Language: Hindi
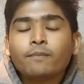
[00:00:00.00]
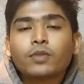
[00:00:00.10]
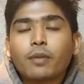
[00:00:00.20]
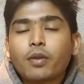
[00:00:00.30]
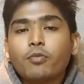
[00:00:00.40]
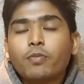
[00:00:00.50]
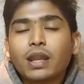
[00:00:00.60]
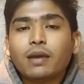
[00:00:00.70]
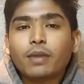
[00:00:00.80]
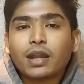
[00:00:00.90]
आपको मोबाइल
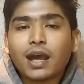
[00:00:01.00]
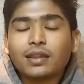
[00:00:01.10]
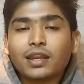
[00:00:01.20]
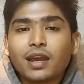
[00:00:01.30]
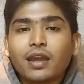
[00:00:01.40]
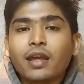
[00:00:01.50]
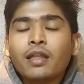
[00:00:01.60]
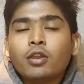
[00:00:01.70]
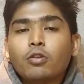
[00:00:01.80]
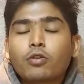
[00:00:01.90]
नंबर डाल देना है
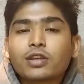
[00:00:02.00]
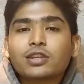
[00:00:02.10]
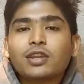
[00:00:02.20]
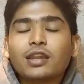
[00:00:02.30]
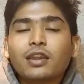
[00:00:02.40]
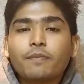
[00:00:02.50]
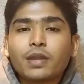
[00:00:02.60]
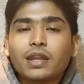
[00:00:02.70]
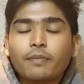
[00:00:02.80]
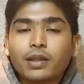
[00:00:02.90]
लोकेशन डाल देना है
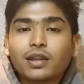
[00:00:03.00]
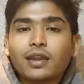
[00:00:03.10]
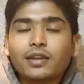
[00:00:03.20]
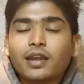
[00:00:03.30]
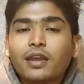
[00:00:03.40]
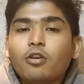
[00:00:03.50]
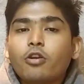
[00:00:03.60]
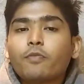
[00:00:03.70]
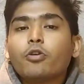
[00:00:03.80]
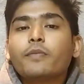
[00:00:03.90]
पिन नंबर डाल देना है
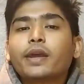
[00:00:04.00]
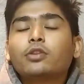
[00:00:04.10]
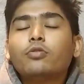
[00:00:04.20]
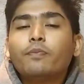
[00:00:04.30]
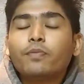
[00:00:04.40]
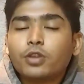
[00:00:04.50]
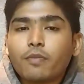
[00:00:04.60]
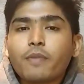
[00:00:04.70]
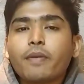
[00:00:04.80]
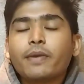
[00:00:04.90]
और फोन पे के थ्रू जब
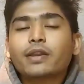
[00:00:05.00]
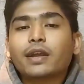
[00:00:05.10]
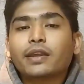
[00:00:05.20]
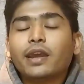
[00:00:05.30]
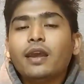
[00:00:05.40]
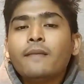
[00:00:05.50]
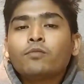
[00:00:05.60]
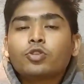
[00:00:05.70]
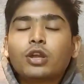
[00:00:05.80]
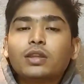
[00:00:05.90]
भी पेमेंट करेंगे
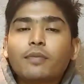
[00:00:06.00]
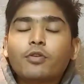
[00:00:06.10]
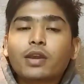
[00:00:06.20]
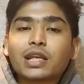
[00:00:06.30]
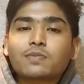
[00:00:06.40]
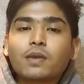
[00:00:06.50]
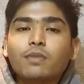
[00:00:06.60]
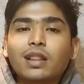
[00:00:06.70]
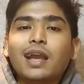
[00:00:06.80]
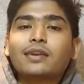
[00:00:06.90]
तुरंत आपको कैशबैक
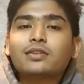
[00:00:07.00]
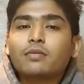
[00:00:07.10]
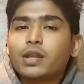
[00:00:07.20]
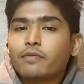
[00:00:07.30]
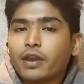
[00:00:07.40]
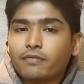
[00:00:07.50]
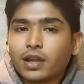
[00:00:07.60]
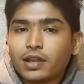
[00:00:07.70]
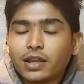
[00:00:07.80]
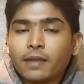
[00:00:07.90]
मिल जाएगा सेवेंटी फाइव का
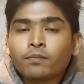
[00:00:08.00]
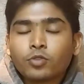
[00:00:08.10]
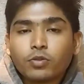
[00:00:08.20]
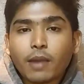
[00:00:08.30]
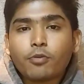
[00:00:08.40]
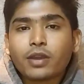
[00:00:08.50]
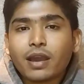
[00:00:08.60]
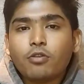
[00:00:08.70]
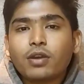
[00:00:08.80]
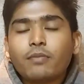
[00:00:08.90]
ठीक है तो आपको क्या
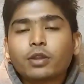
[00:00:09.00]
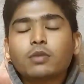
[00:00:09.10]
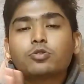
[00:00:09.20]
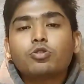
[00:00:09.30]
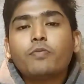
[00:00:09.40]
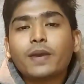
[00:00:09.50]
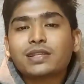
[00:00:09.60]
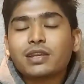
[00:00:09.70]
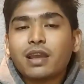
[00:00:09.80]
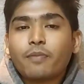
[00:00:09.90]
होगा मतलब जो
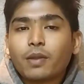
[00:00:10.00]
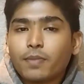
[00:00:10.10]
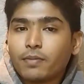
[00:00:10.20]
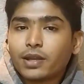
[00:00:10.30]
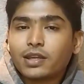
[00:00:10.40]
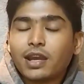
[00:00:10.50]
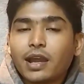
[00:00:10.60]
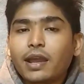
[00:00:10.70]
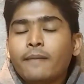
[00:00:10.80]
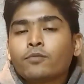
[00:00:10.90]
पैसा यहाँ पर पेमेंट किया
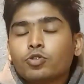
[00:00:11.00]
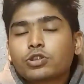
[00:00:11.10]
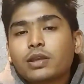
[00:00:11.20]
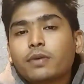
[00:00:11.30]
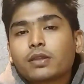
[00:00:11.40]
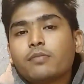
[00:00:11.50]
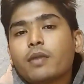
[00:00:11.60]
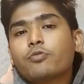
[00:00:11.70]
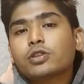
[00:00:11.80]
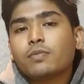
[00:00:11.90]
है उसके बदले में
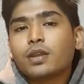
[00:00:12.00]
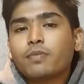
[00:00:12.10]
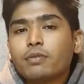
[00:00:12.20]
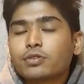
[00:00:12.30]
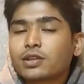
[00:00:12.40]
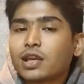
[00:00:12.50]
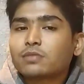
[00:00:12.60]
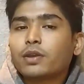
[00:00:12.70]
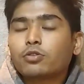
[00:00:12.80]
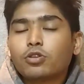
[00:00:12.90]
आपको सेवेंटी फाइव
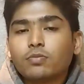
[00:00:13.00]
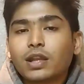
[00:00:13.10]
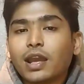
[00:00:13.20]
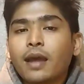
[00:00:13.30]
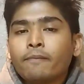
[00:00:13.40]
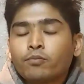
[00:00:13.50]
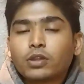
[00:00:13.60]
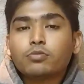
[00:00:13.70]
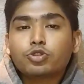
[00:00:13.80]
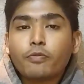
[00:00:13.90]
कैशबैक तुरंत मिल गया
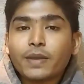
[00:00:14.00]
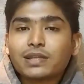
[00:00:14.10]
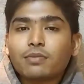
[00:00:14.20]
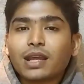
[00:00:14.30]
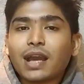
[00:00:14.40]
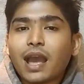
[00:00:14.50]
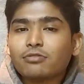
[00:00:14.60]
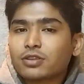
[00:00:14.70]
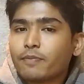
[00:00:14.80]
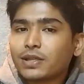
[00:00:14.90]
मतलब जो पैसा लगाया
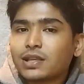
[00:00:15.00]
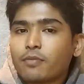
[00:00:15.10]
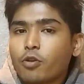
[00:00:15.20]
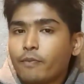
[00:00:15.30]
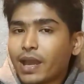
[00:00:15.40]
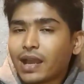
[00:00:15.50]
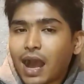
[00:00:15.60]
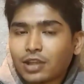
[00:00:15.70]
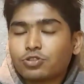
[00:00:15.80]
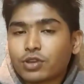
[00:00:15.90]
उसके पैसे आपको बैक
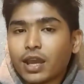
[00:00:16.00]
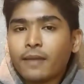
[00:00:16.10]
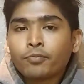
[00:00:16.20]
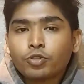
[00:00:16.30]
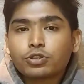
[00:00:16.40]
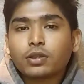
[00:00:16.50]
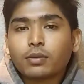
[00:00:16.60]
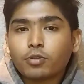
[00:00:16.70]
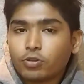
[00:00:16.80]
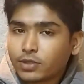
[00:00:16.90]
आ चुके हैं उसके बाद
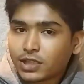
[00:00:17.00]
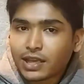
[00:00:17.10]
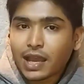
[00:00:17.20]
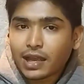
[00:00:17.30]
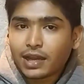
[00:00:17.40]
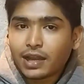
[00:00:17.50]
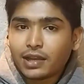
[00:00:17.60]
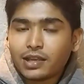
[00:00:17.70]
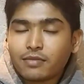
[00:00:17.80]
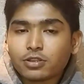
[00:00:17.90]
आपको नंबर से क्या करना है
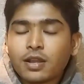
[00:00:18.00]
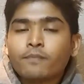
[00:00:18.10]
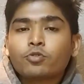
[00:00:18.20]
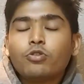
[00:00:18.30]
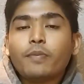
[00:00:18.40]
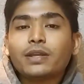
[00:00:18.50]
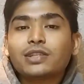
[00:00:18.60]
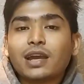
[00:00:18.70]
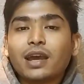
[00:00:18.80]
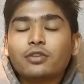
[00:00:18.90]
ठीक है बस वहां पर
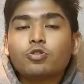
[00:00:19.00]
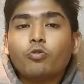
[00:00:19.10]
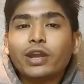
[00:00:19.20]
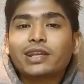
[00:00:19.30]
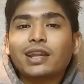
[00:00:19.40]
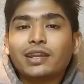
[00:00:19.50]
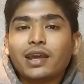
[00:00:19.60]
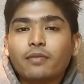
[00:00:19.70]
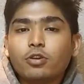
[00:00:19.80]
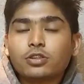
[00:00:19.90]
जाना है जो वेट कर लेना
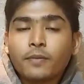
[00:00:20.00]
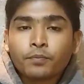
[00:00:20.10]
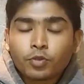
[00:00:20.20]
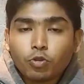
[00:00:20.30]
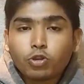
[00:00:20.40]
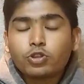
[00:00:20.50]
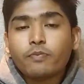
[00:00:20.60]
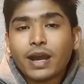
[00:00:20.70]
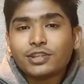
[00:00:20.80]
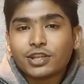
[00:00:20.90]
है बस वो जो
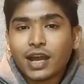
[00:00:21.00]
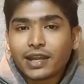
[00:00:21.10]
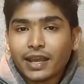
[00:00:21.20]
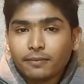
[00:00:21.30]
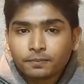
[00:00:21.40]
मांच नाट है